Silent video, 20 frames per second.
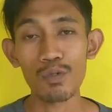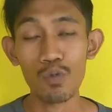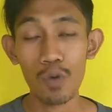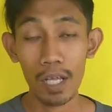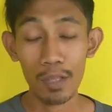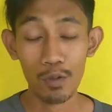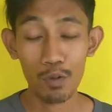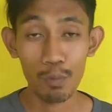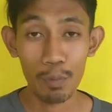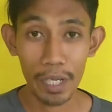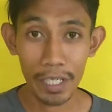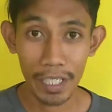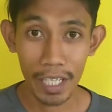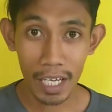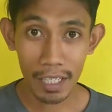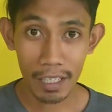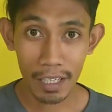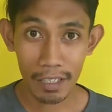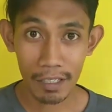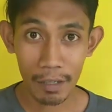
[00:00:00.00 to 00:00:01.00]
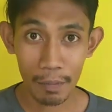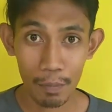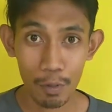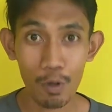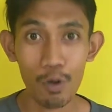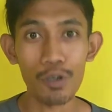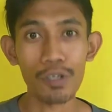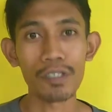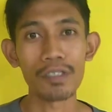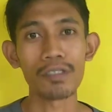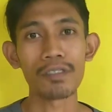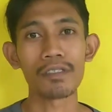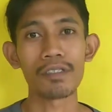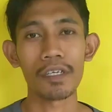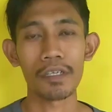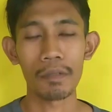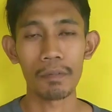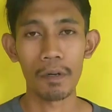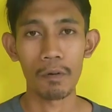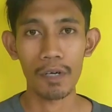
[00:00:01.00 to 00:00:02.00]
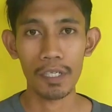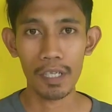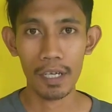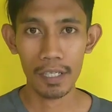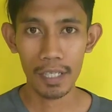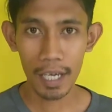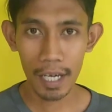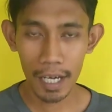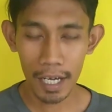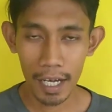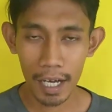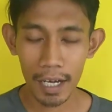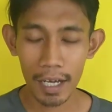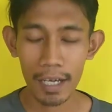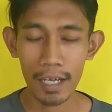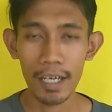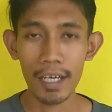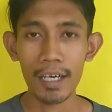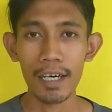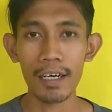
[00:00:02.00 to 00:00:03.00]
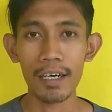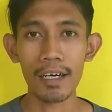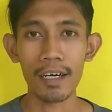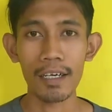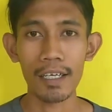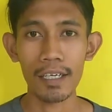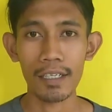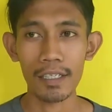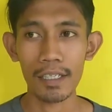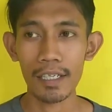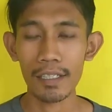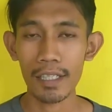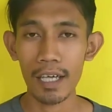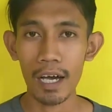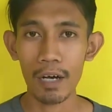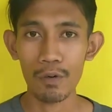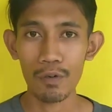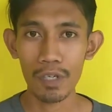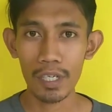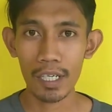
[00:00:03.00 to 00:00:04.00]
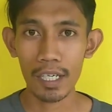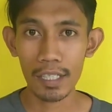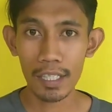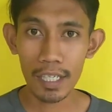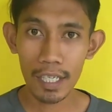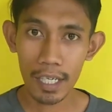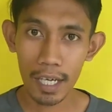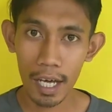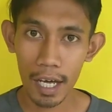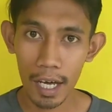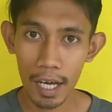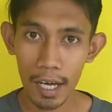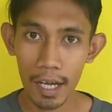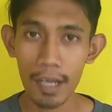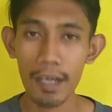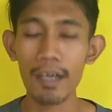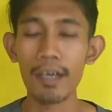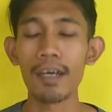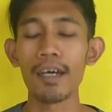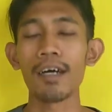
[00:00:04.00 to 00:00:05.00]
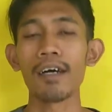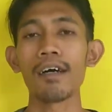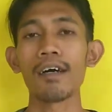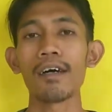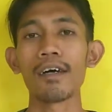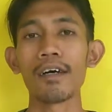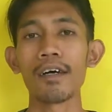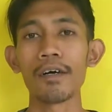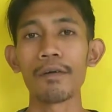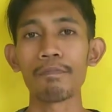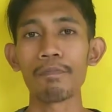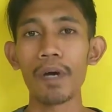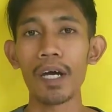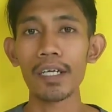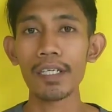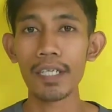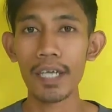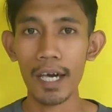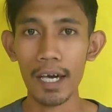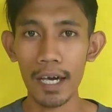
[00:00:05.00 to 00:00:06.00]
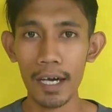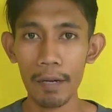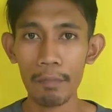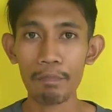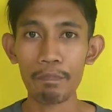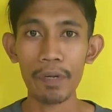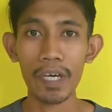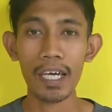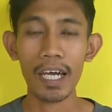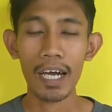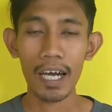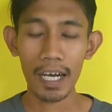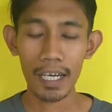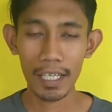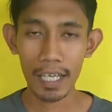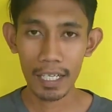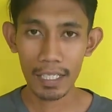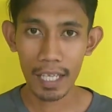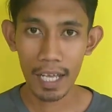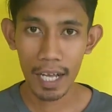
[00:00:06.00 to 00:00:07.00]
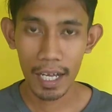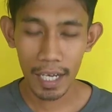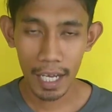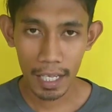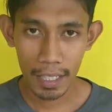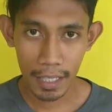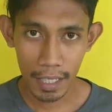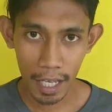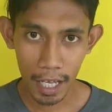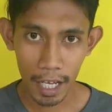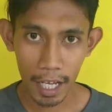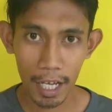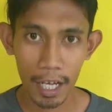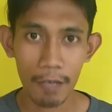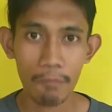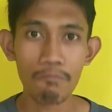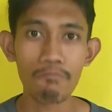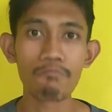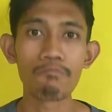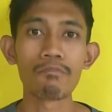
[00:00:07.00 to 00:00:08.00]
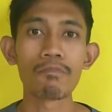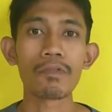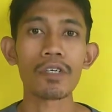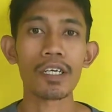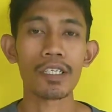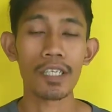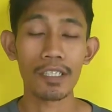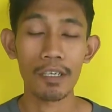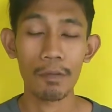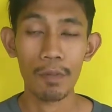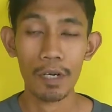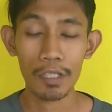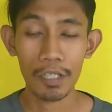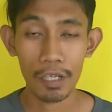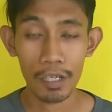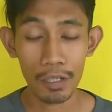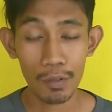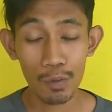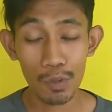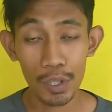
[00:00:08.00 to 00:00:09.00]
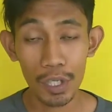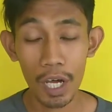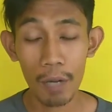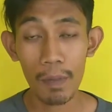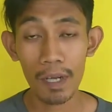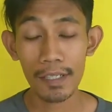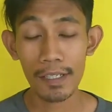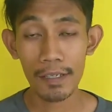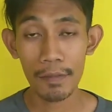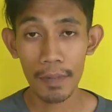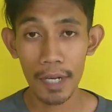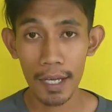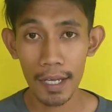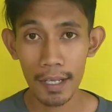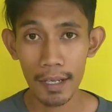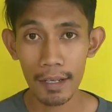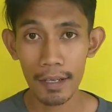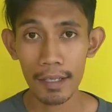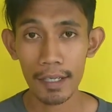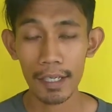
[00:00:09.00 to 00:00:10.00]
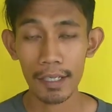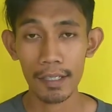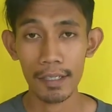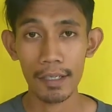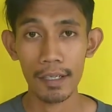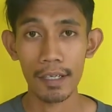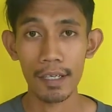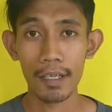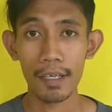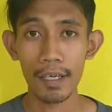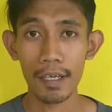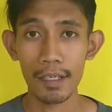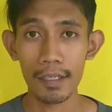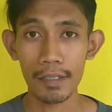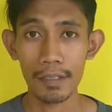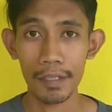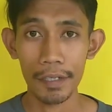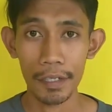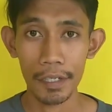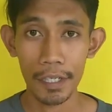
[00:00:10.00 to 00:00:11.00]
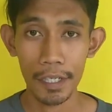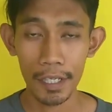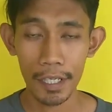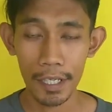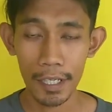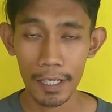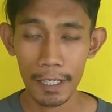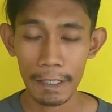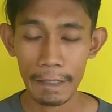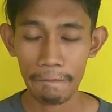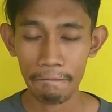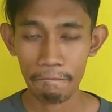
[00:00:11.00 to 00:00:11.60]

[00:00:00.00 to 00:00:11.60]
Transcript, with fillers: suatu media tersebut. Jadi bahwasanya eh, yang diketahui ketika eh, pada pH yang sangat asam, kerjanya bakteri itu tidak maksimal. Jadi